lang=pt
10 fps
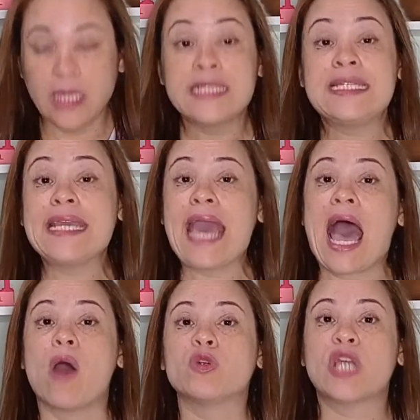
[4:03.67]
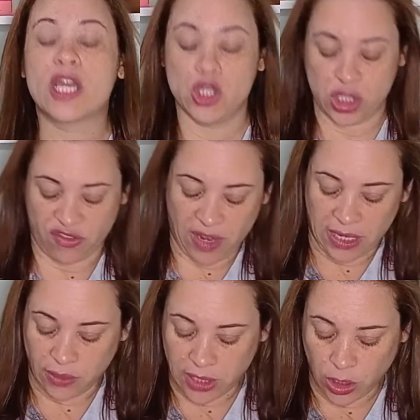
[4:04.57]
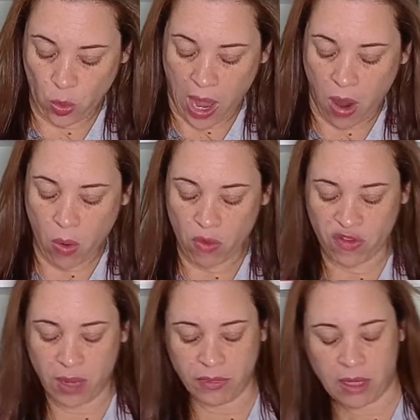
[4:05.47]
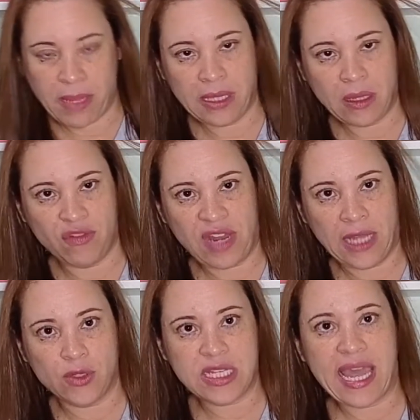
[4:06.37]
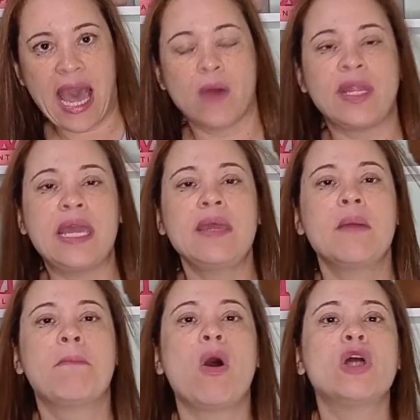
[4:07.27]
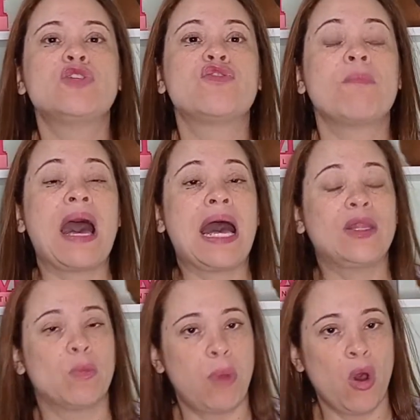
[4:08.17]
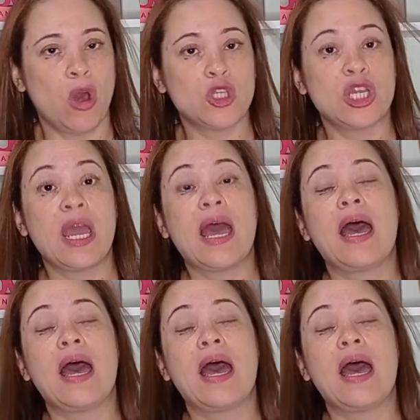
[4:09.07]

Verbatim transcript: Cigarro, já que a gente está falando aqui do álcool, vamos também então falar do cigarro, né? Pode fumar? Não pode?